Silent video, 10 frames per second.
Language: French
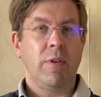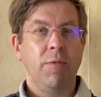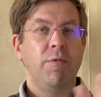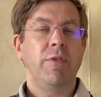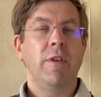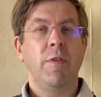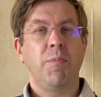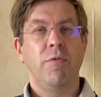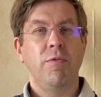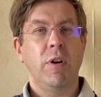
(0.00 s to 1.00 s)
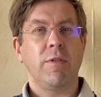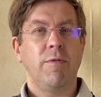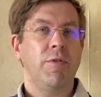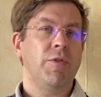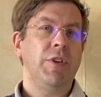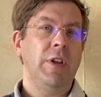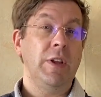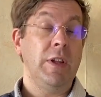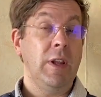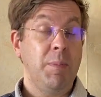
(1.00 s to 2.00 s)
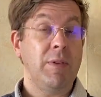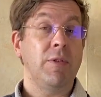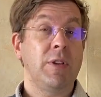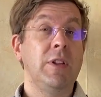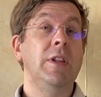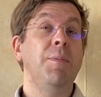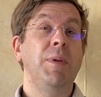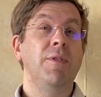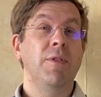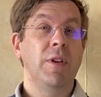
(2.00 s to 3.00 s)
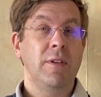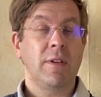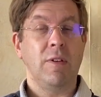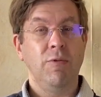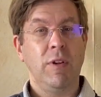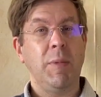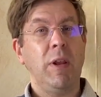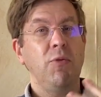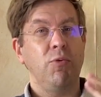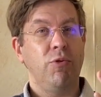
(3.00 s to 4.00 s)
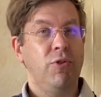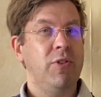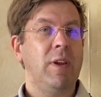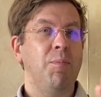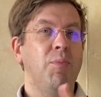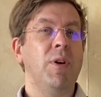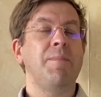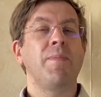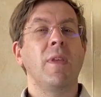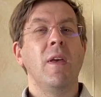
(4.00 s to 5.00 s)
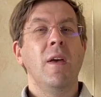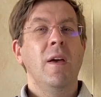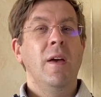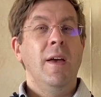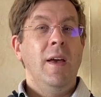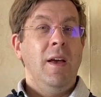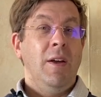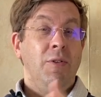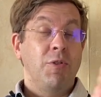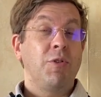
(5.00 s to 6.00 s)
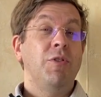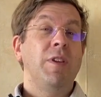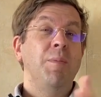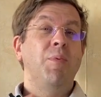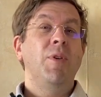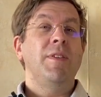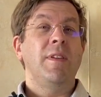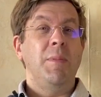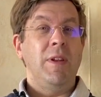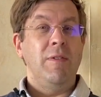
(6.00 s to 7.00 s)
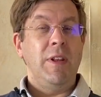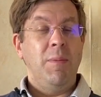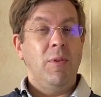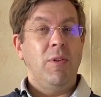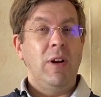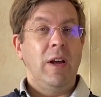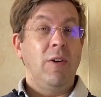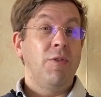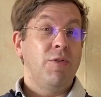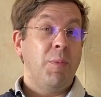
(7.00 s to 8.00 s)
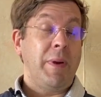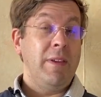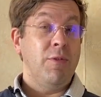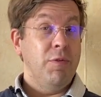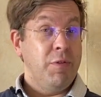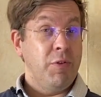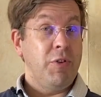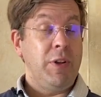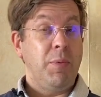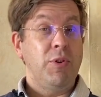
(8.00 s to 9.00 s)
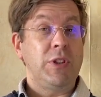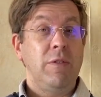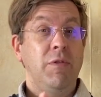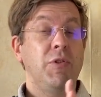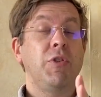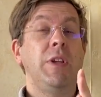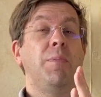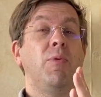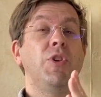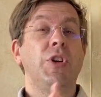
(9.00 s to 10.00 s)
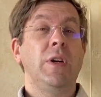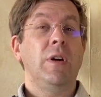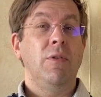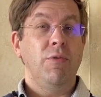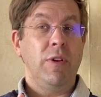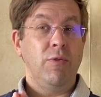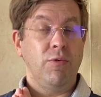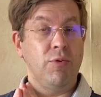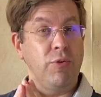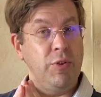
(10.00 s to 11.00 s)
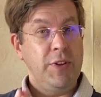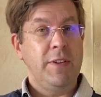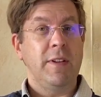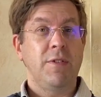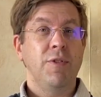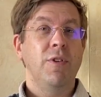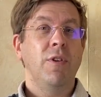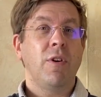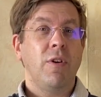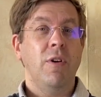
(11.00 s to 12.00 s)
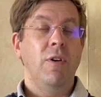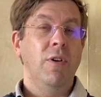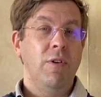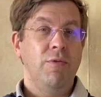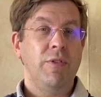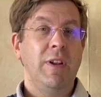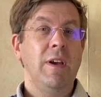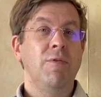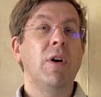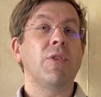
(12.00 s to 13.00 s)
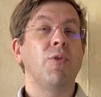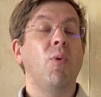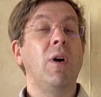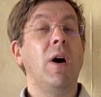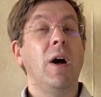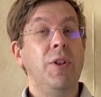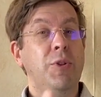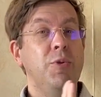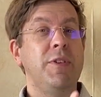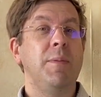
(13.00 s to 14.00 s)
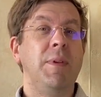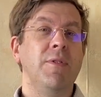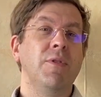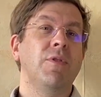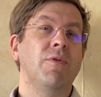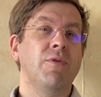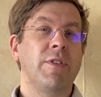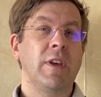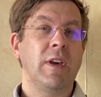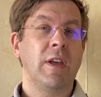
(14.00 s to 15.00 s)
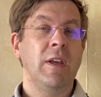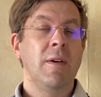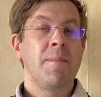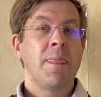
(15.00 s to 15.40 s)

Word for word: comme vous avez pu le voir, vendredi dernier n'est pas sorti d'épisode. ce qui nous amène à notre deuxième point, notre deuxième point, c'est bien évidemment la grande surprise de vendredi prochain. Vendredi prochain, aux alentours de 17h, euh, vous allez avoir droit à deux épisodes consacrés